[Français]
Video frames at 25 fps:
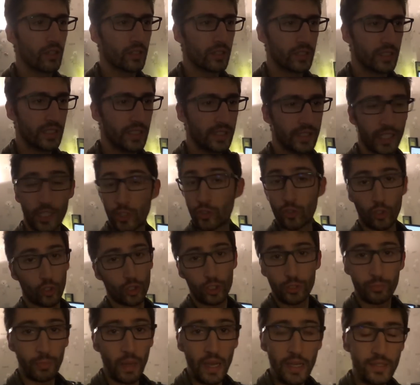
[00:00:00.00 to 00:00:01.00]
si ça
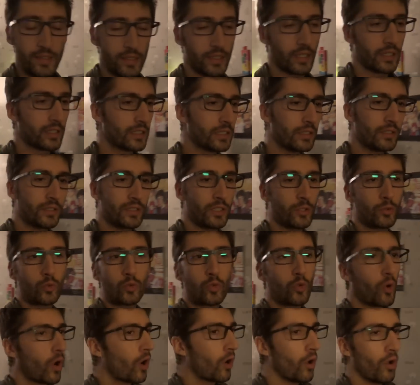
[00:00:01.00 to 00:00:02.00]
change pas, c'est-à-dire si c'est
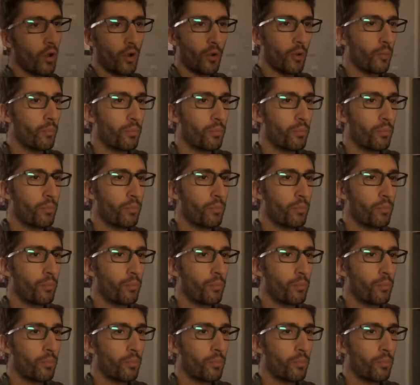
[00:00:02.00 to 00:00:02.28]
toujours